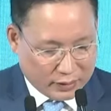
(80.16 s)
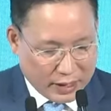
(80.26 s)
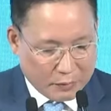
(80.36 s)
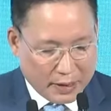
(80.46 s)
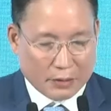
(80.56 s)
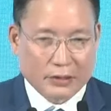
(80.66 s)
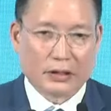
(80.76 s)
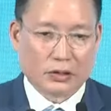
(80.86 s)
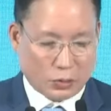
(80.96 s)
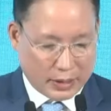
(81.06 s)
ได้ราว
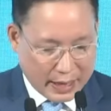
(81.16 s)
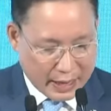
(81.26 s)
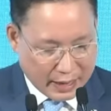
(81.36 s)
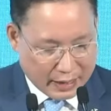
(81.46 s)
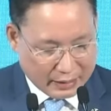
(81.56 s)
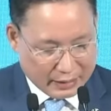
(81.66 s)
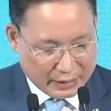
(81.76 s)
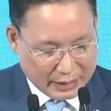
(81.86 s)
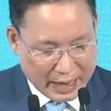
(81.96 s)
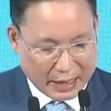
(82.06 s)

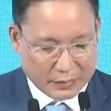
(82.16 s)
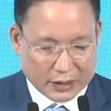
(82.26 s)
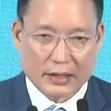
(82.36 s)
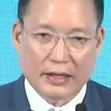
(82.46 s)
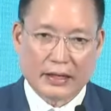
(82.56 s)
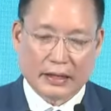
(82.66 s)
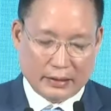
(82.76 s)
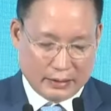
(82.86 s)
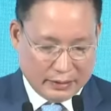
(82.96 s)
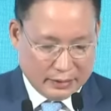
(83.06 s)
1.5 ล้านบัญชี
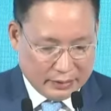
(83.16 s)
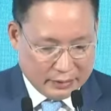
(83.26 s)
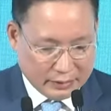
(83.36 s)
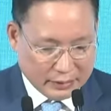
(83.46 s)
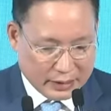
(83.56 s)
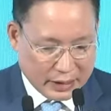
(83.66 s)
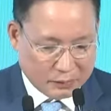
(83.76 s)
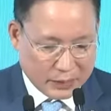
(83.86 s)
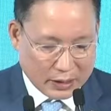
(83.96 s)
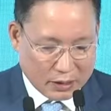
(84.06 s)
หรือคิด
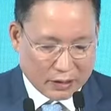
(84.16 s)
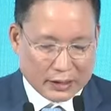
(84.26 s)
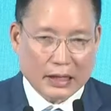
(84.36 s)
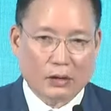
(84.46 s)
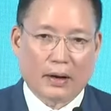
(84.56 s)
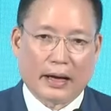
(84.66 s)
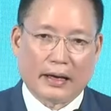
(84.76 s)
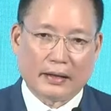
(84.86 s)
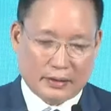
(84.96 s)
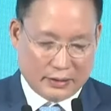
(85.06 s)
เป็นยอดหนี้กว่า
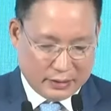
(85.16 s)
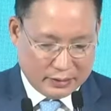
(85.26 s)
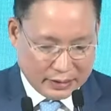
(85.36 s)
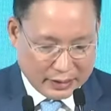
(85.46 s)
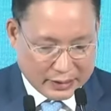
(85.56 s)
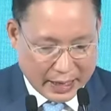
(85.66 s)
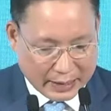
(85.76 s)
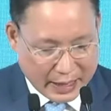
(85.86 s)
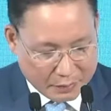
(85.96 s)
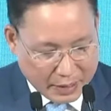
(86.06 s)

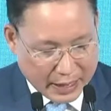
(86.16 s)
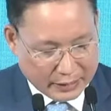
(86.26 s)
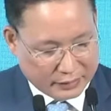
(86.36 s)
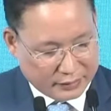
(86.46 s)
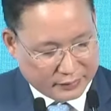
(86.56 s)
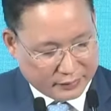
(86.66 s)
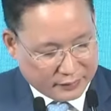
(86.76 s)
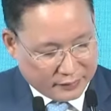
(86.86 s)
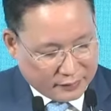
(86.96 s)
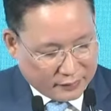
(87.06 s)
400,000 ล้านบาท
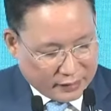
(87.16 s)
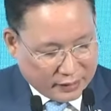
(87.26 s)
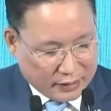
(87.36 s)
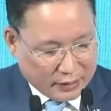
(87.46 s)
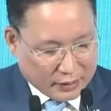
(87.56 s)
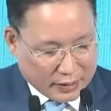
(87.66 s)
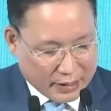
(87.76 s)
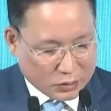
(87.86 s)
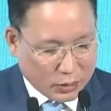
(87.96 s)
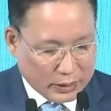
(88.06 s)

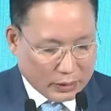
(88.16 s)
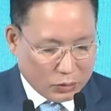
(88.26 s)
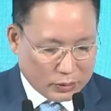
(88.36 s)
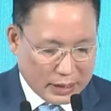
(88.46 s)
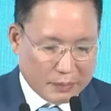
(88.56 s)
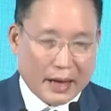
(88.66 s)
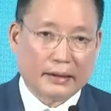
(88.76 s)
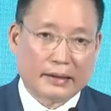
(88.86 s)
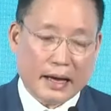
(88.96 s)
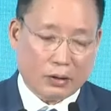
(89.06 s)
การช่วยเหลือลูกหนี้ภา
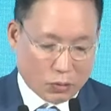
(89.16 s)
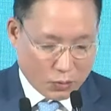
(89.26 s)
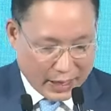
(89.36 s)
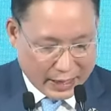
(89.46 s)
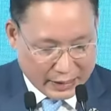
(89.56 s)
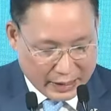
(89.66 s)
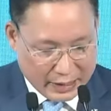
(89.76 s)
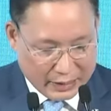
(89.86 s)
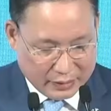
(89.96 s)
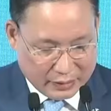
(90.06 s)
ยใต้โครงการนี้